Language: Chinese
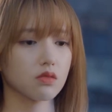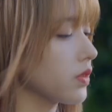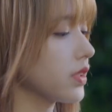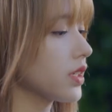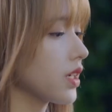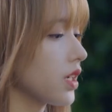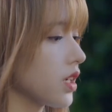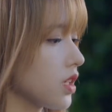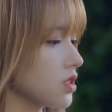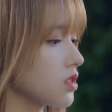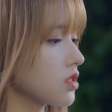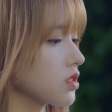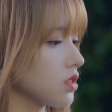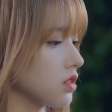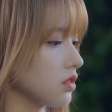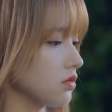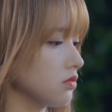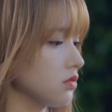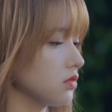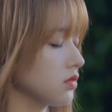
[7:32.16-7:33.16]
从一开
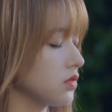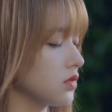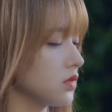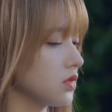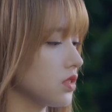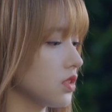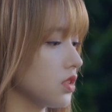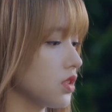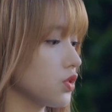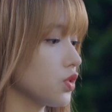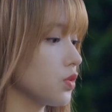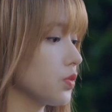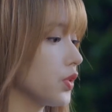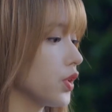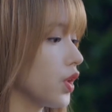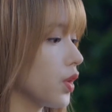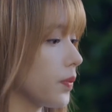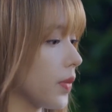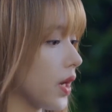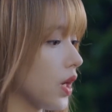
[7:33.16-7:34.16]
始，你就没
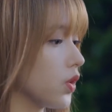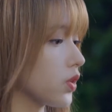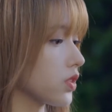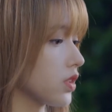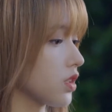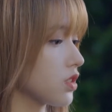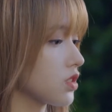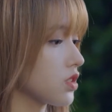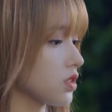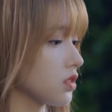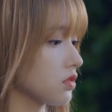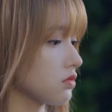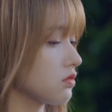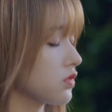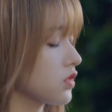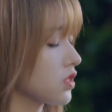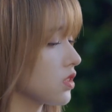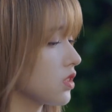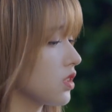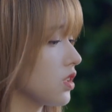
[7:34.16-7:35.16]
有把我当成
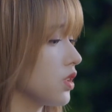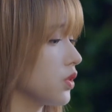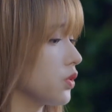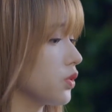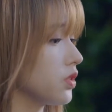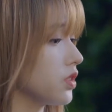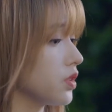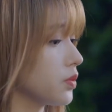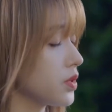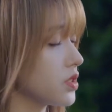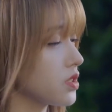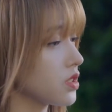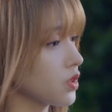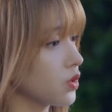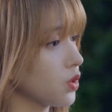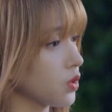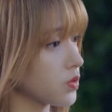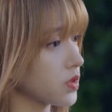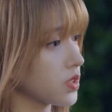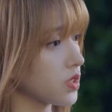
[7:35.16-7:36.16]
可以与你
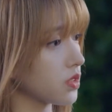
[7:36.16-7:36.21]
并肩